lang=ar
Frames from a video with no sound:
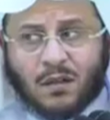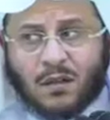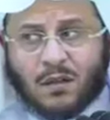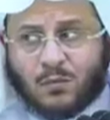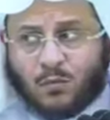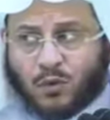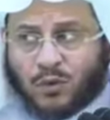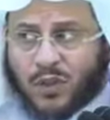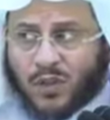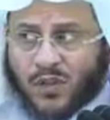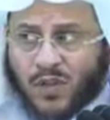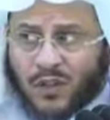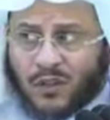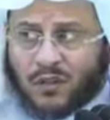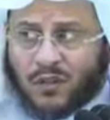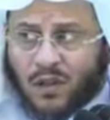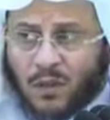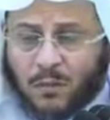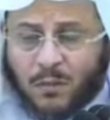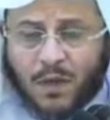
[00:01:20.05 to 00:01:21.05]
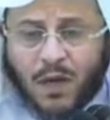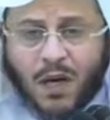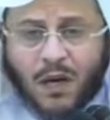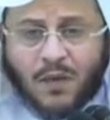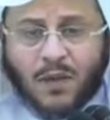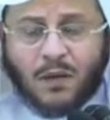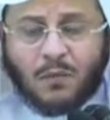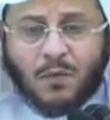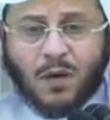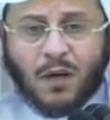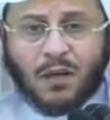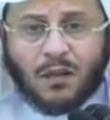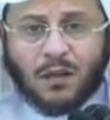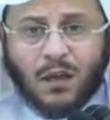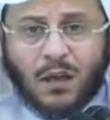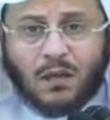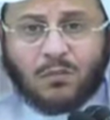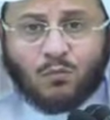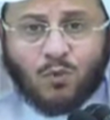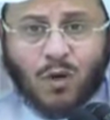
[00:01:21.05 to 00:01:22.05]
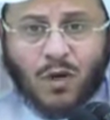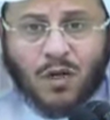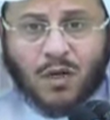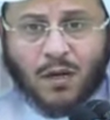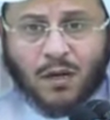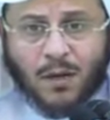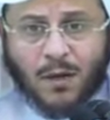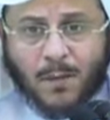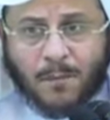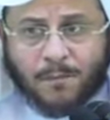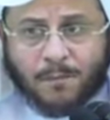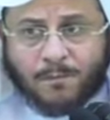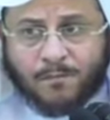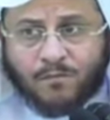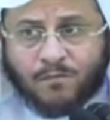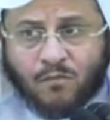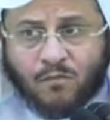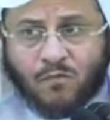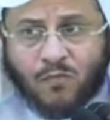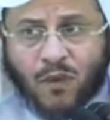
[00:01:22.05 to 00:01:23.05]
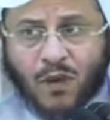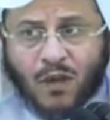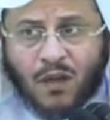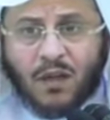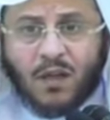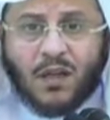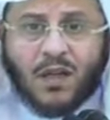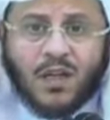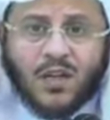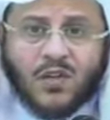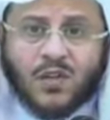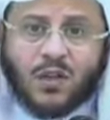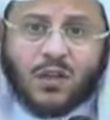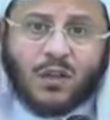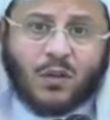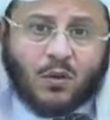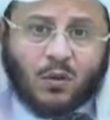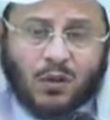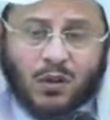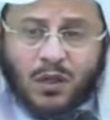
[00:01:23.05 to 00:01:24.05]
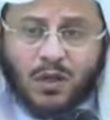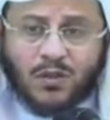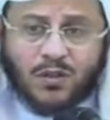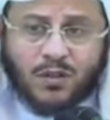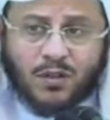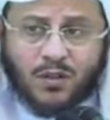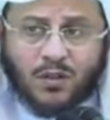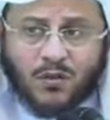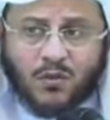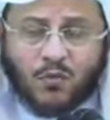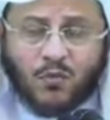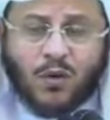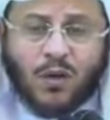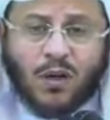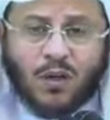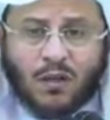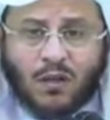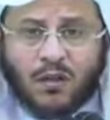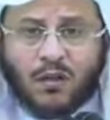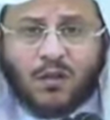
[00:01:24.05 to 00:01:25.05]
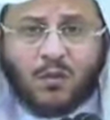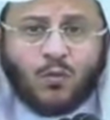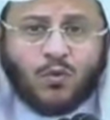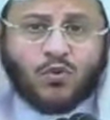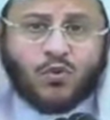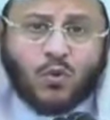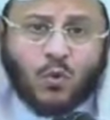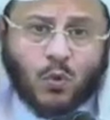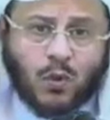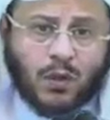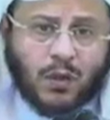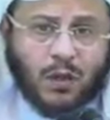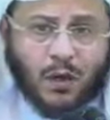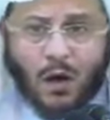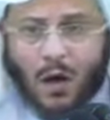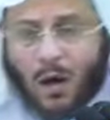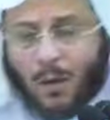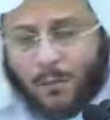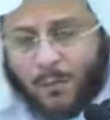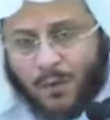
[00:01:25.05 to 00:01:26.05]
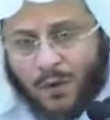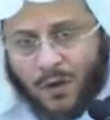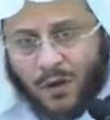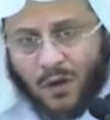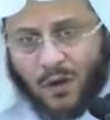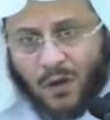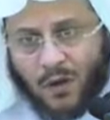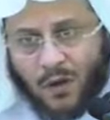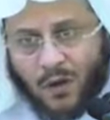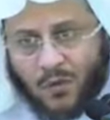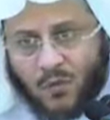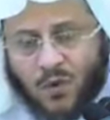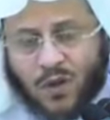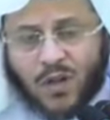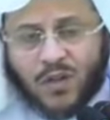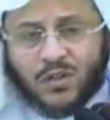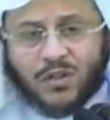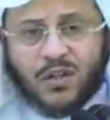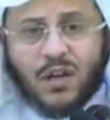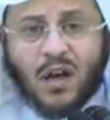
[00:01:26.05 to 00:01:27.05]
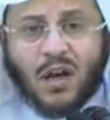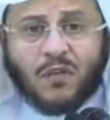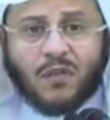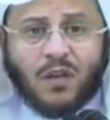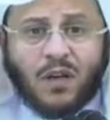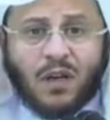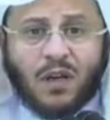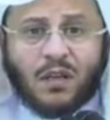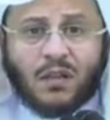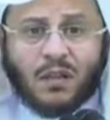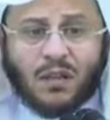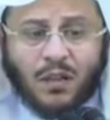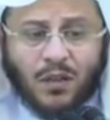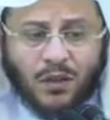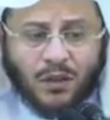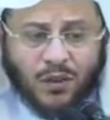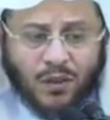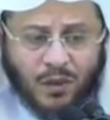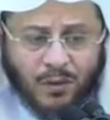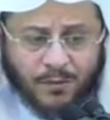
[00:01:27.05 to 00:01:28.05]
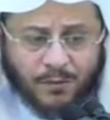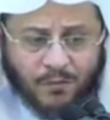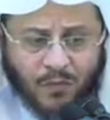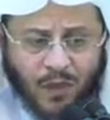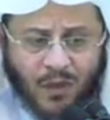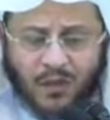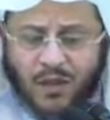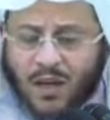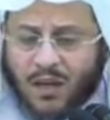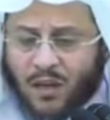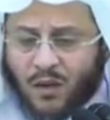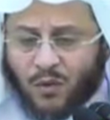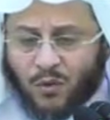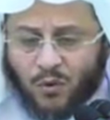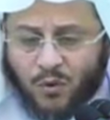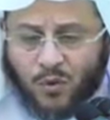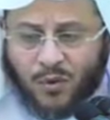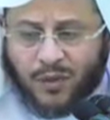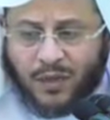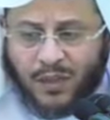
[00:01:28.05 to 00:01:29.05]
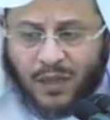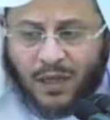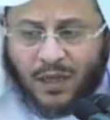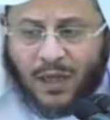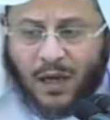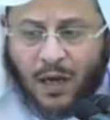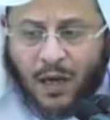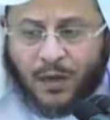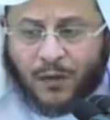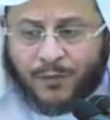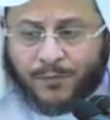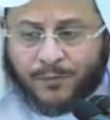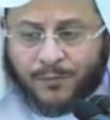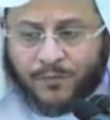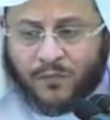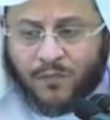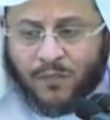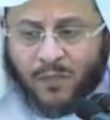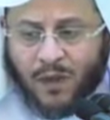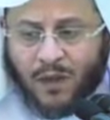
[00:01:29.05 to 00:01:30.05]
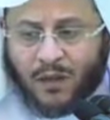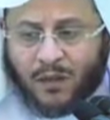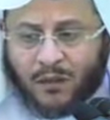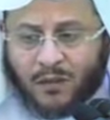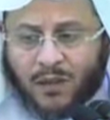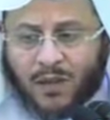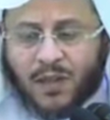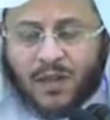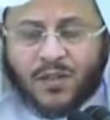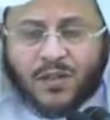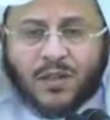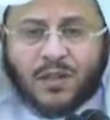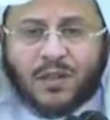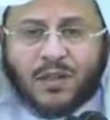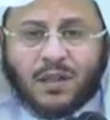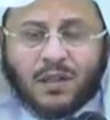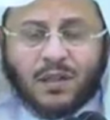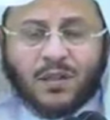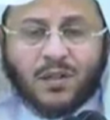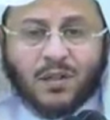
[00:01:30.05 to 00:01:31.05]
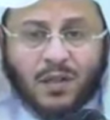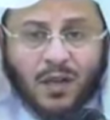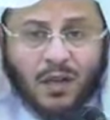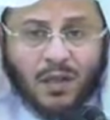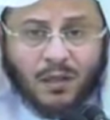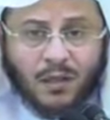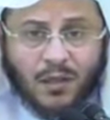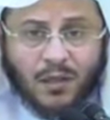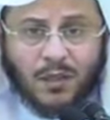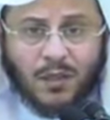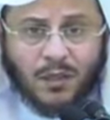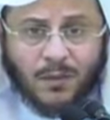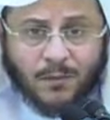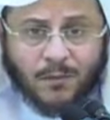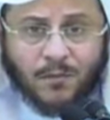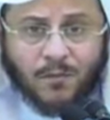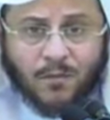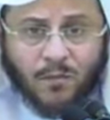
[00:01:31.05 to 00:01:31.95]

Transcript: المتصدق بهذا المال المحرم ليس له الأجر وعليه الوزر والعقاب وقد جاء في حديث لا يحضرني الآن درجة إسناده